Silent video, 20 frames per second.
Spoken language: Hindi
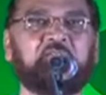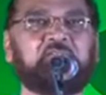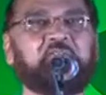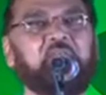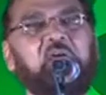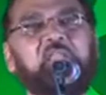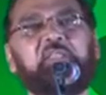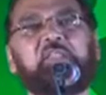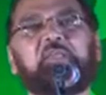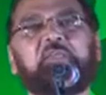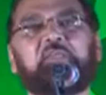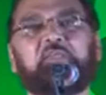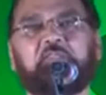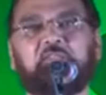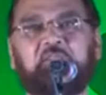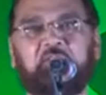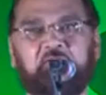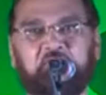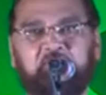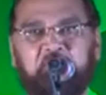जाने की
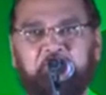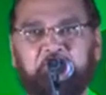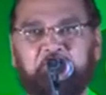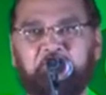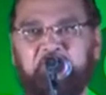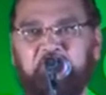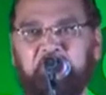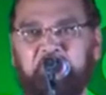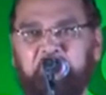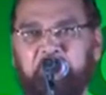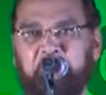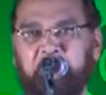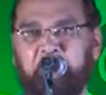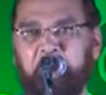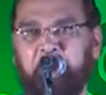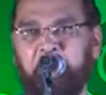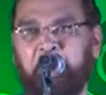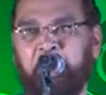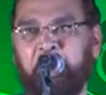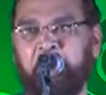तरतीब नहीं
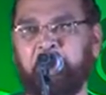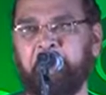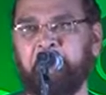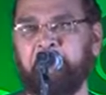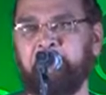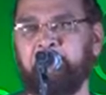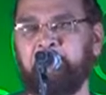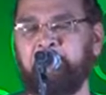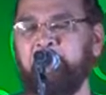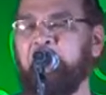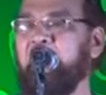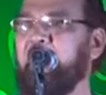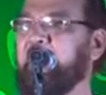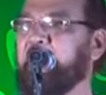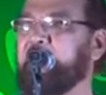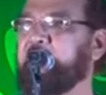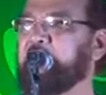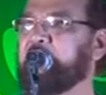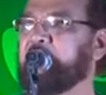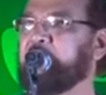
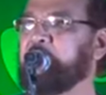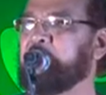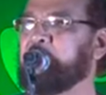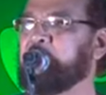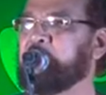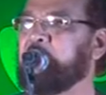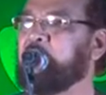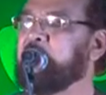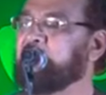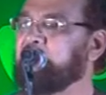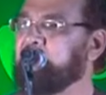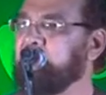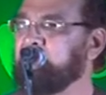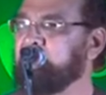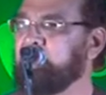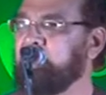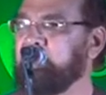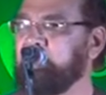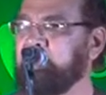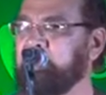आने की
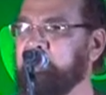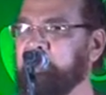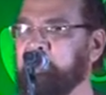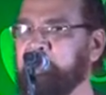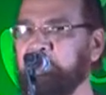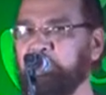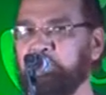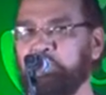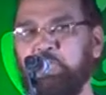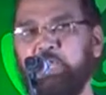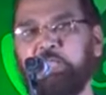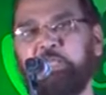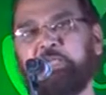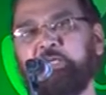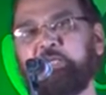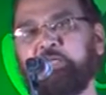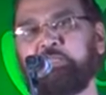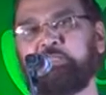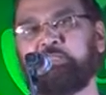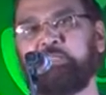तरतीब है लेकिन जाने
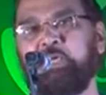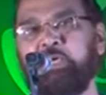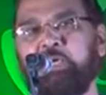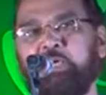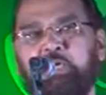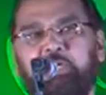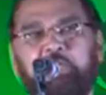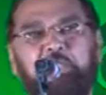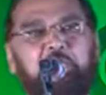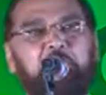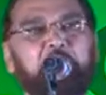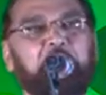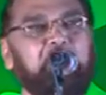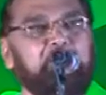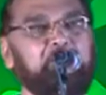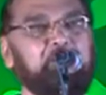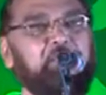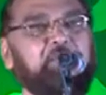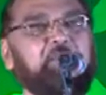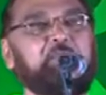की
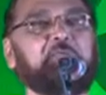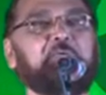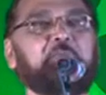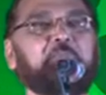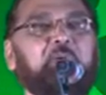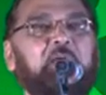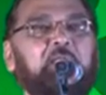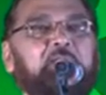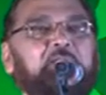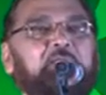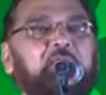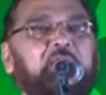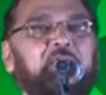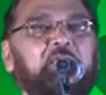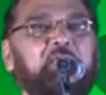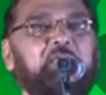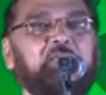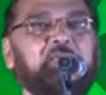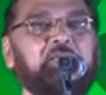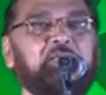ईमानदारी की बात यह
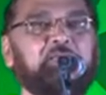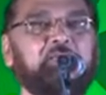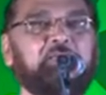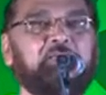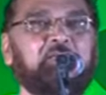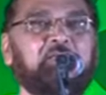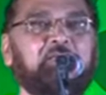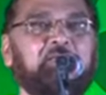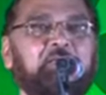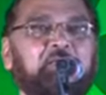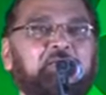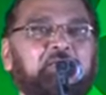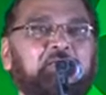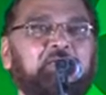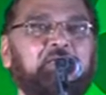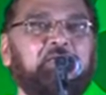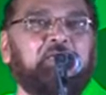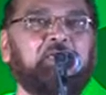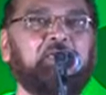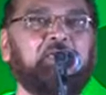है
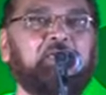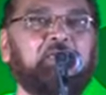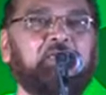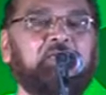कि